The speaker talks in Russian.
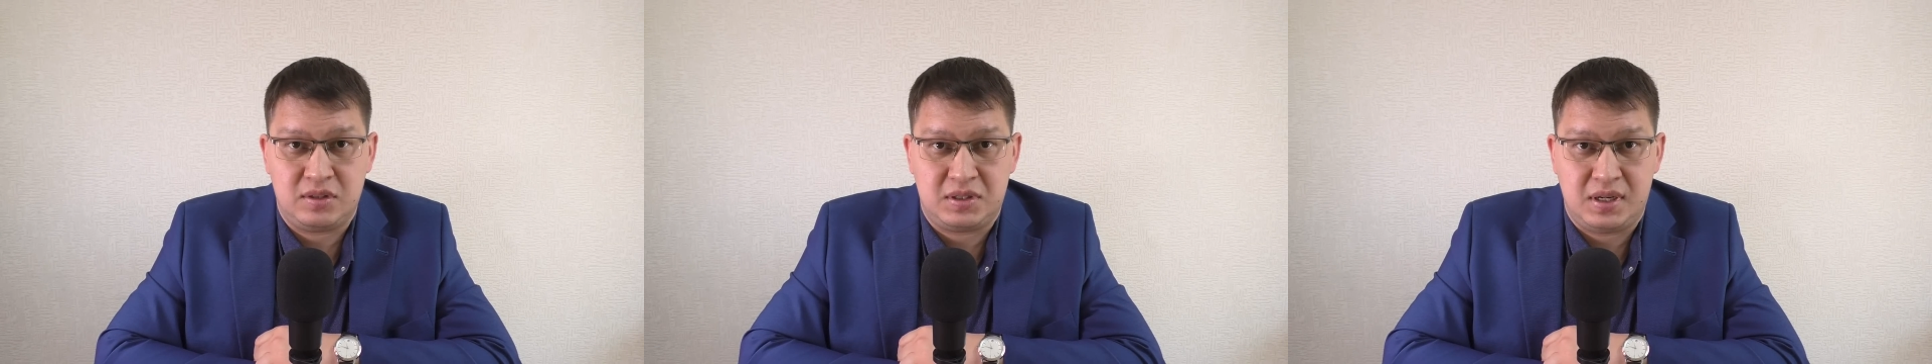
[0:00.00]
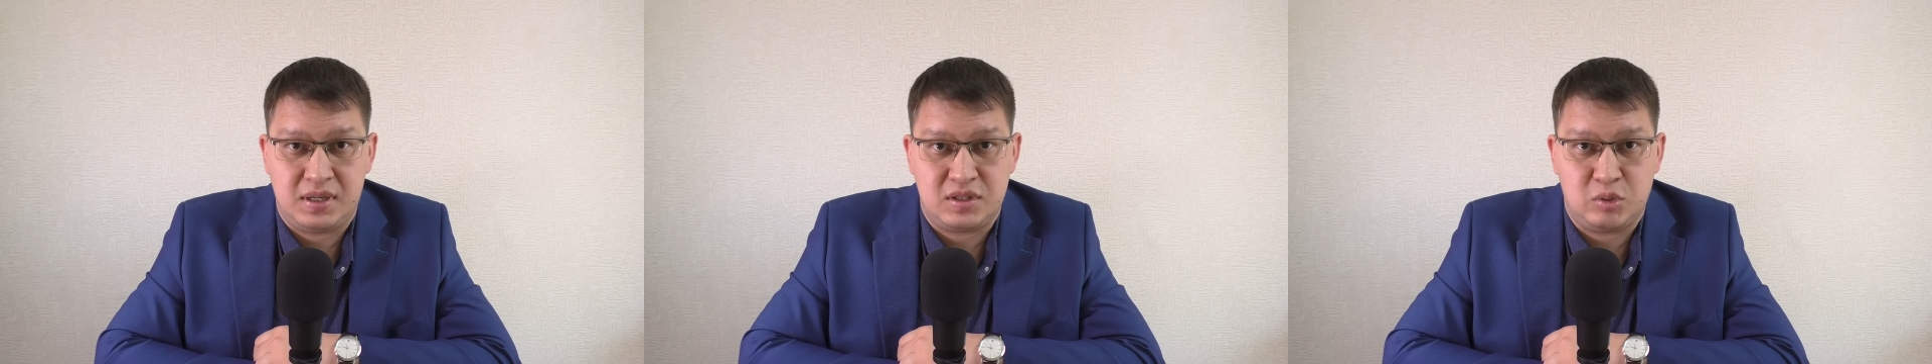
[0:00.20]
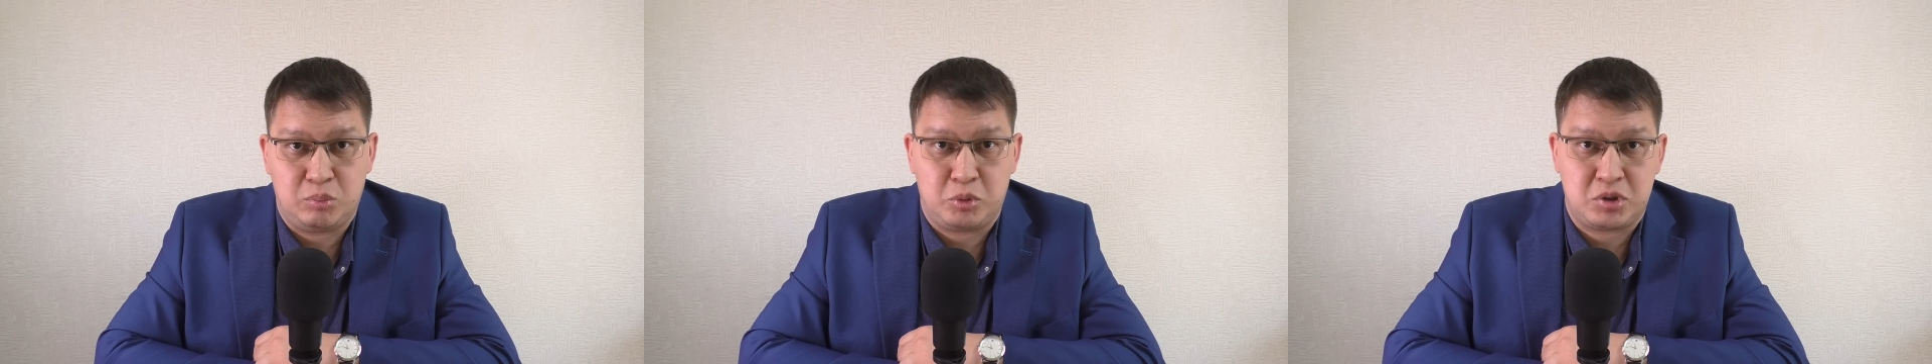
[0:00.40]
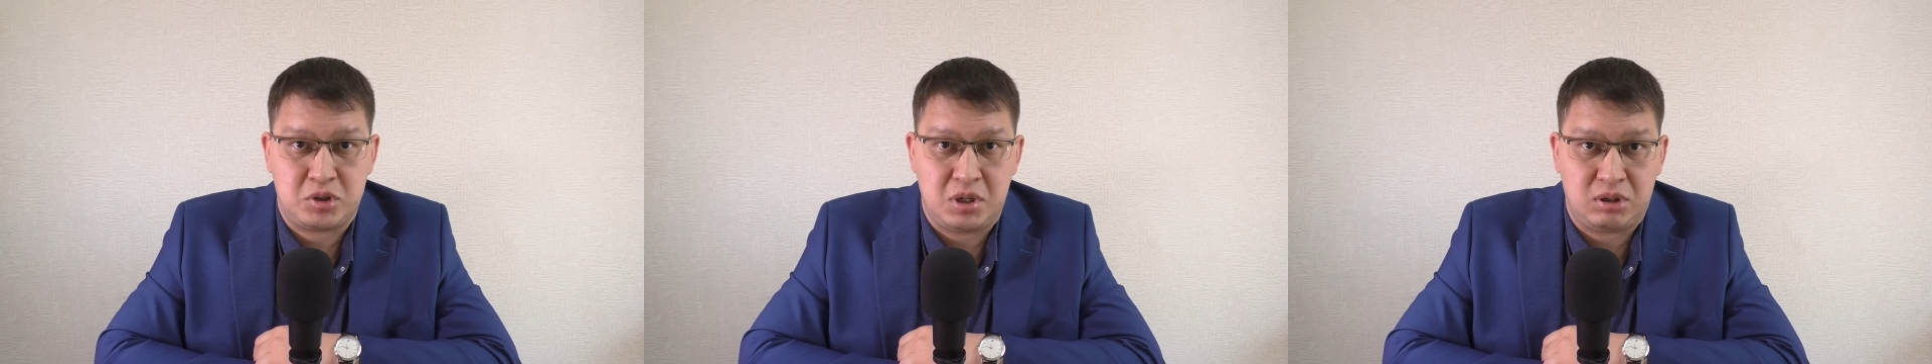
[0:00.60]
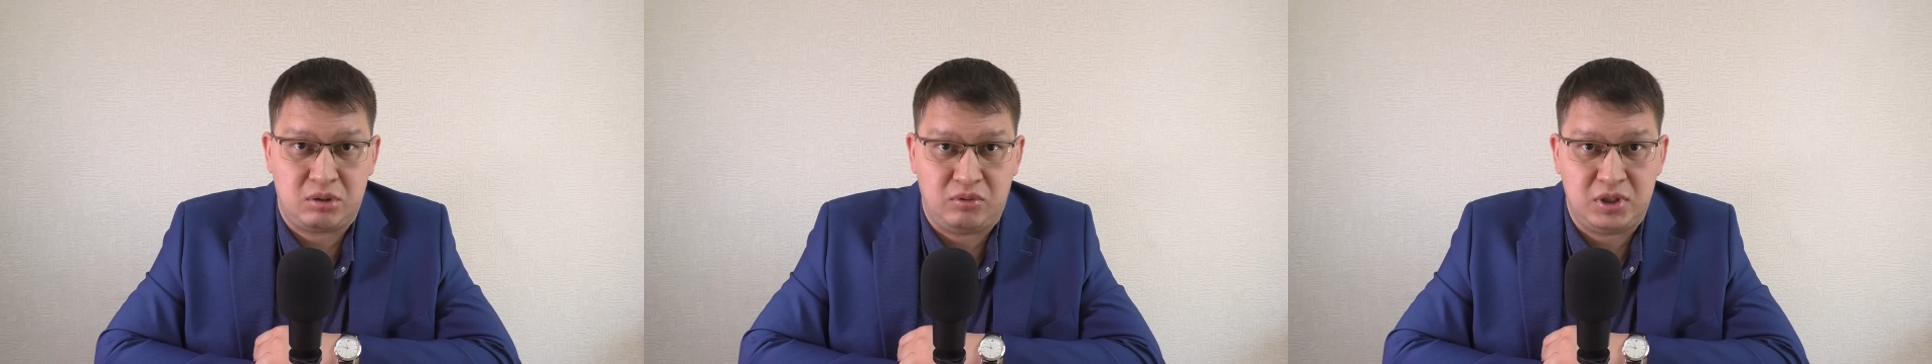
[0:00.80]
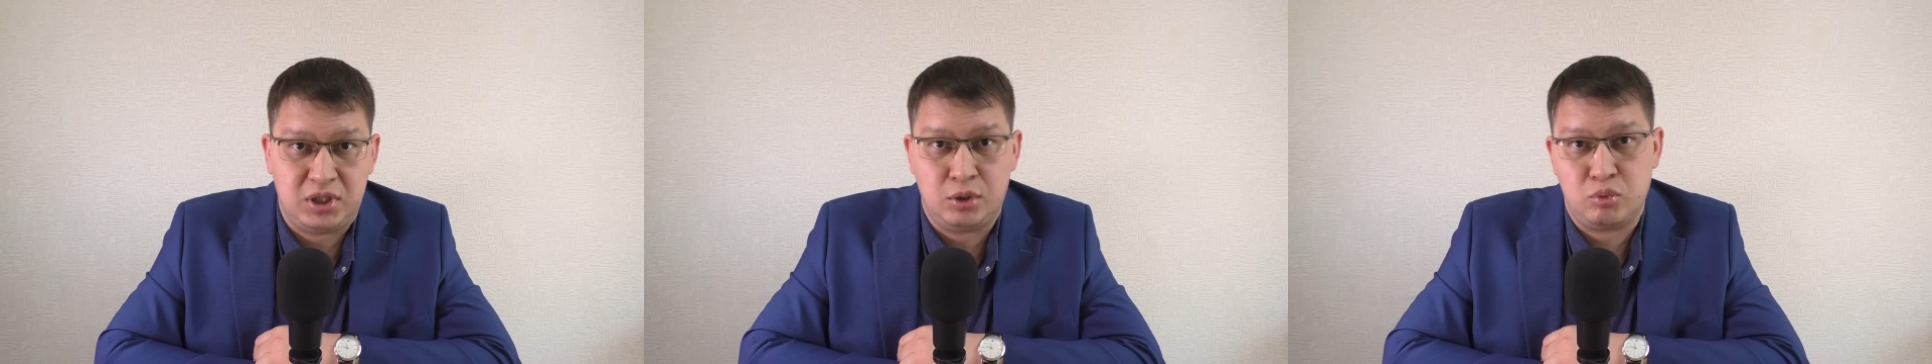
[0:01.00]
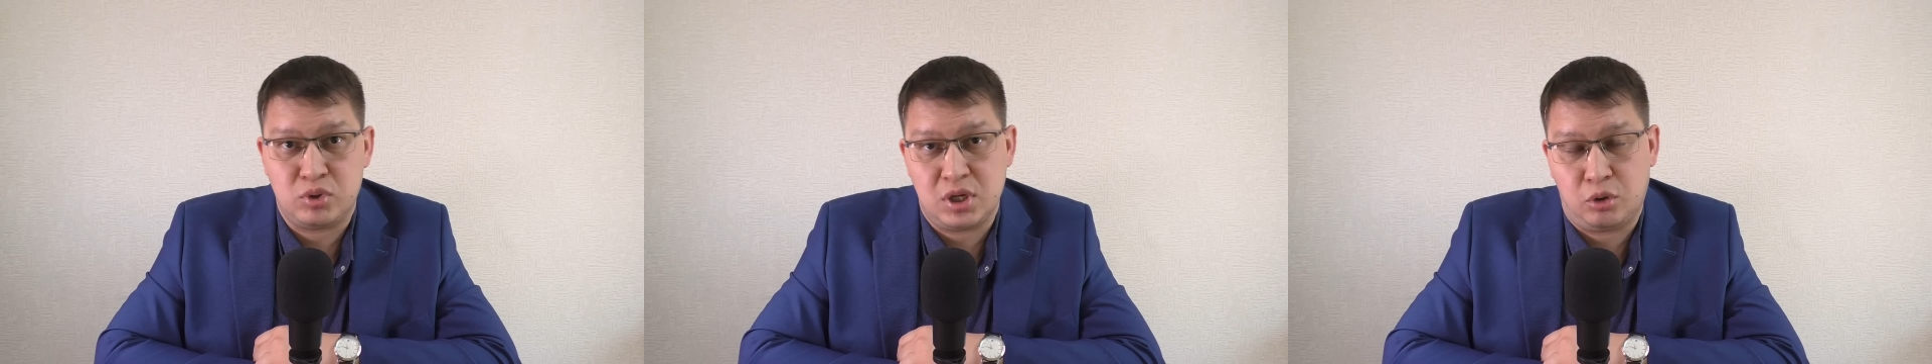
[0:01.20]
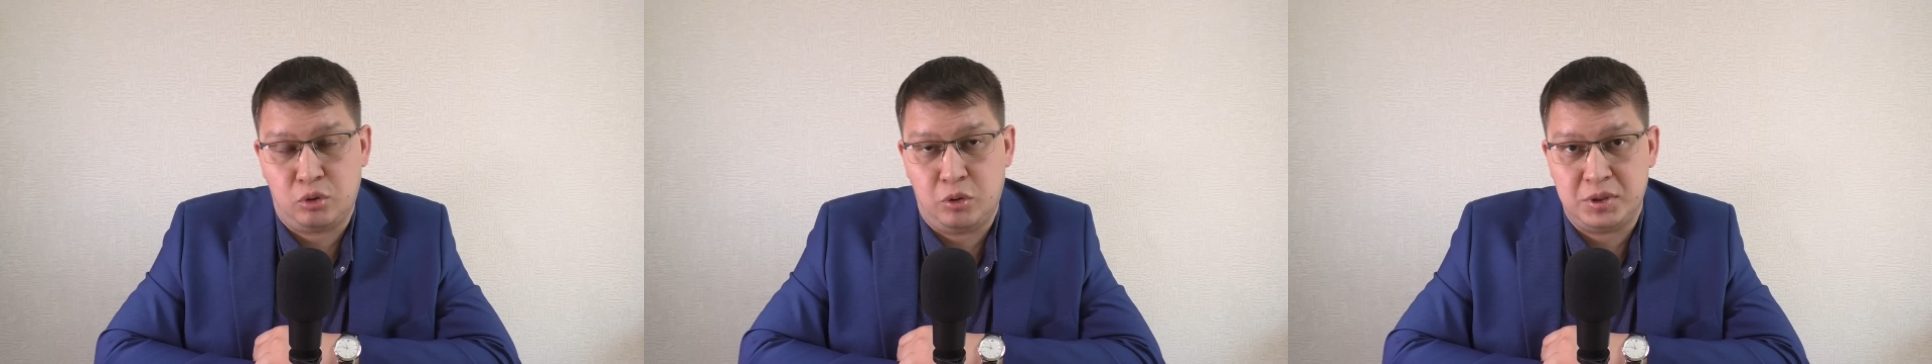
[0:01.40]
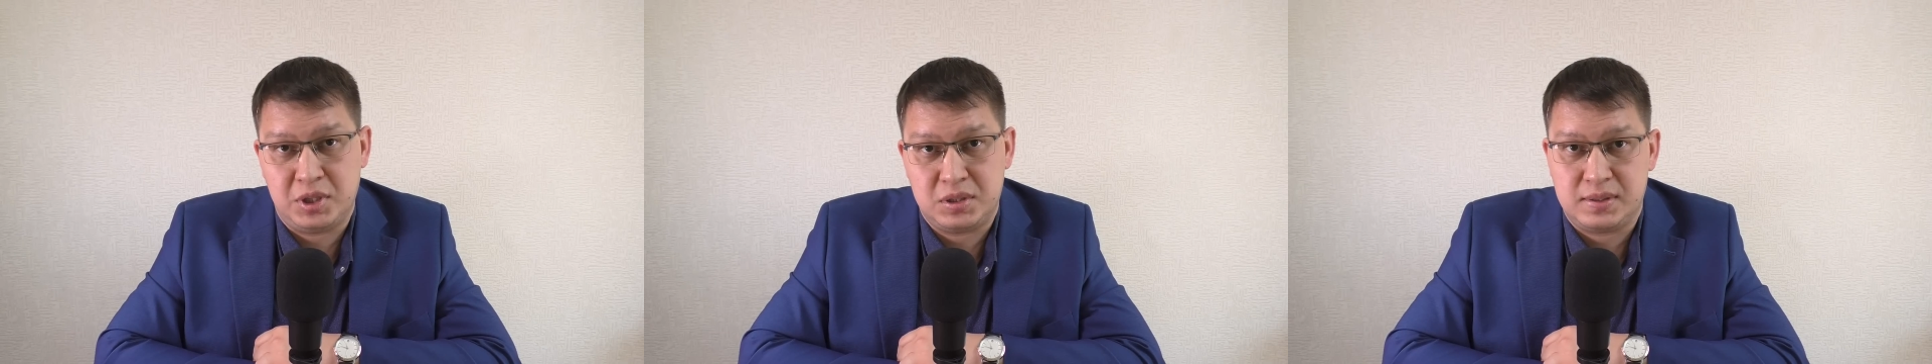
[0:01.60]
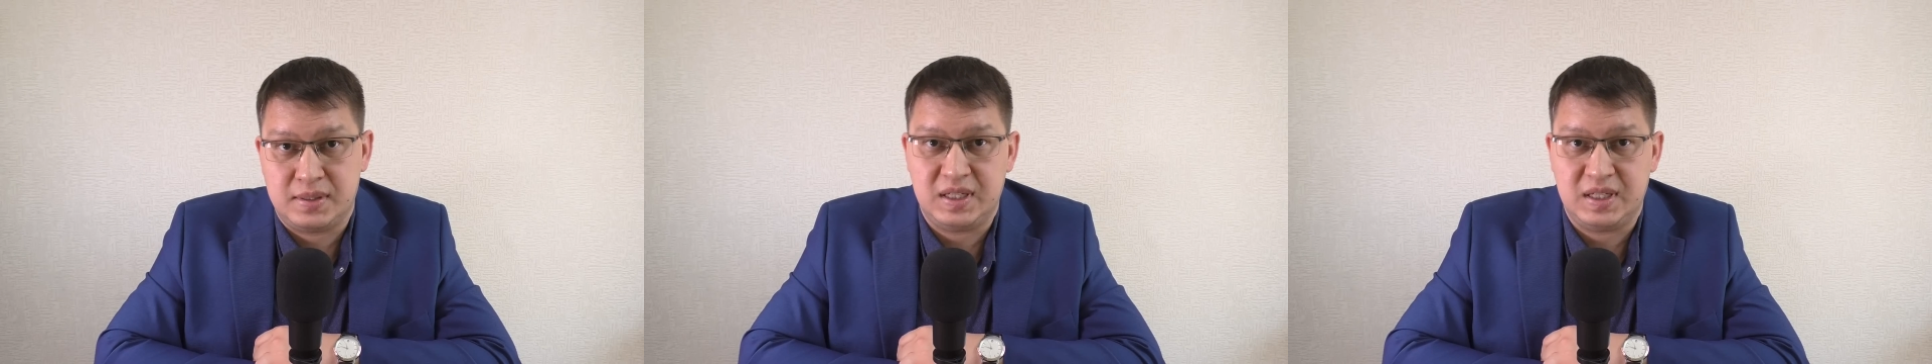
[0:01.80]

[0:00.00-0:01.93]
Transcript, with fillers: средства после этого не узаконить,